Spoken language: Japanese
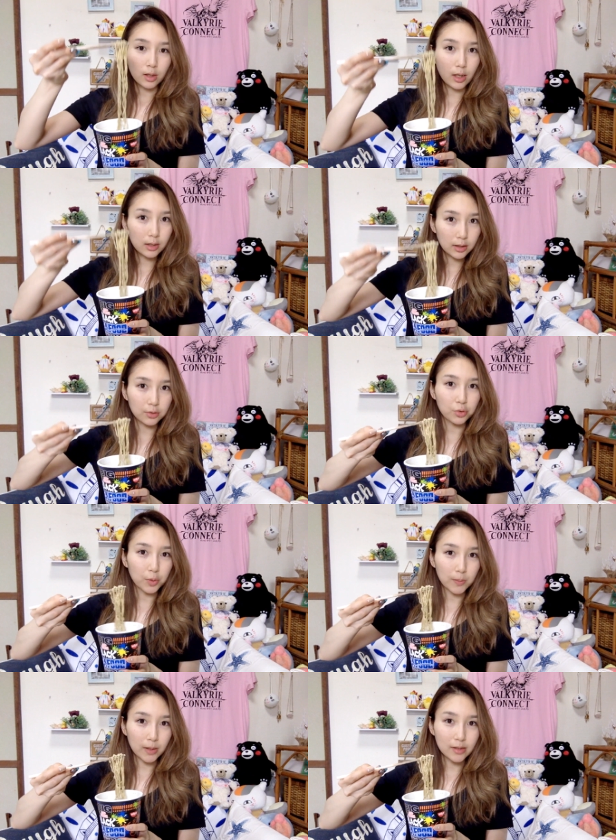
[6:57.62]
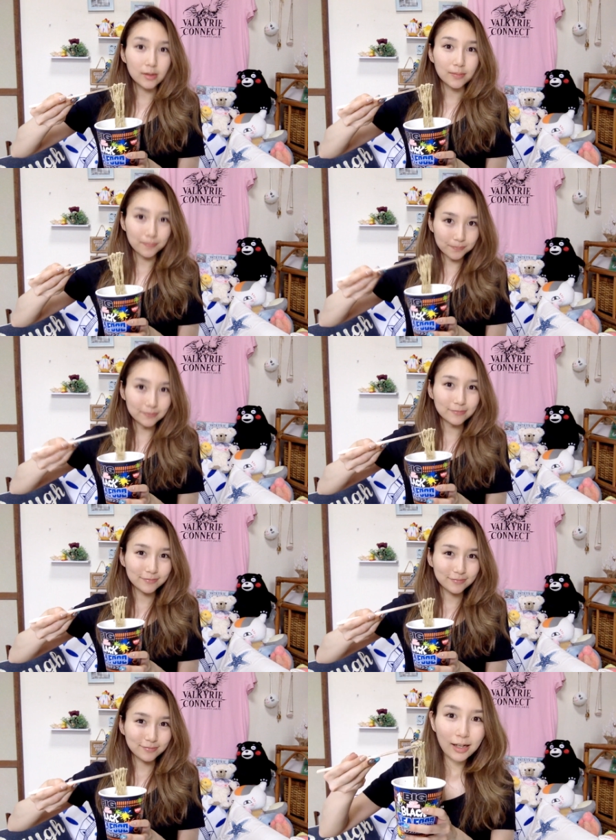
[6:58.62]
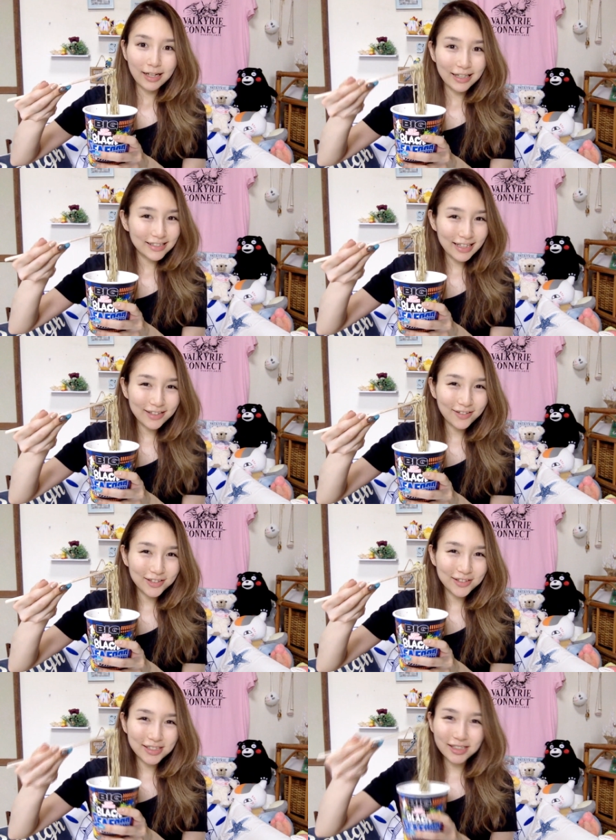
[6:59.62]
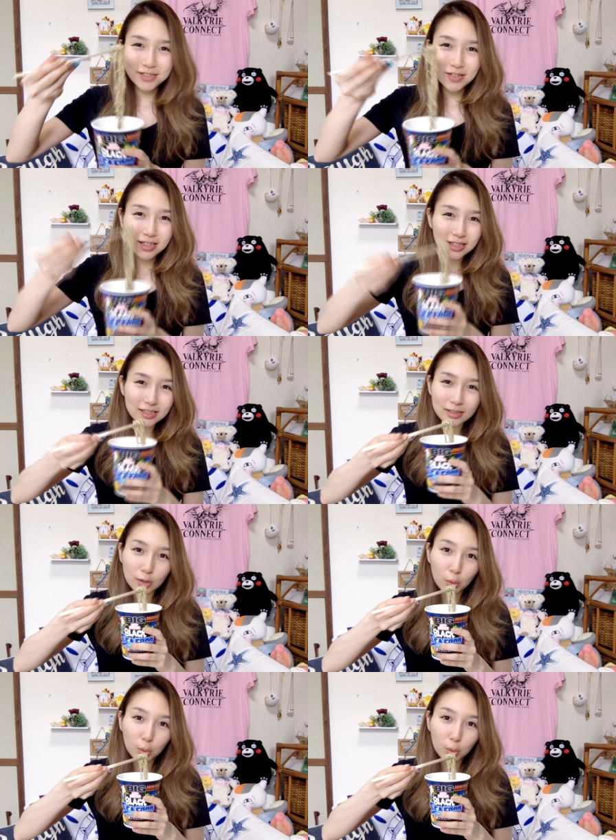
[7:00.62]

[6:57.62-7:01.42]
ありだと思います。うん。はい、最後一口いただきます。